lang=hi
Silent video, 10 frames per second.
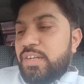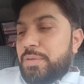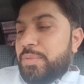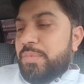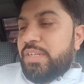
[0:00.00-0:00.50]

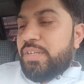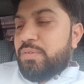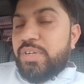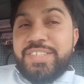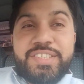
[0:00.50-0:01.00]
अभी मेरी
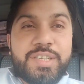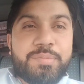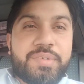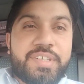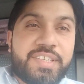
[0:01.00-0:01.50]
ख्वाहिश है कि
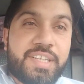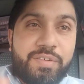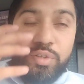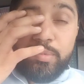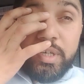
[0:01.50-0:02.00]
मैं ई
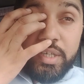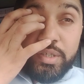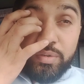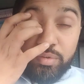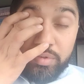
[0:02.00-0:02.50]
एलेवन दोबारा
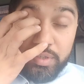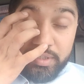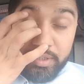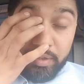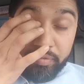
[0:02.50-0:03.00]
जाऊँ गोरा
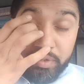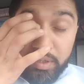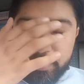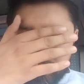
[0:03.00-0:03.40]
शरीफ या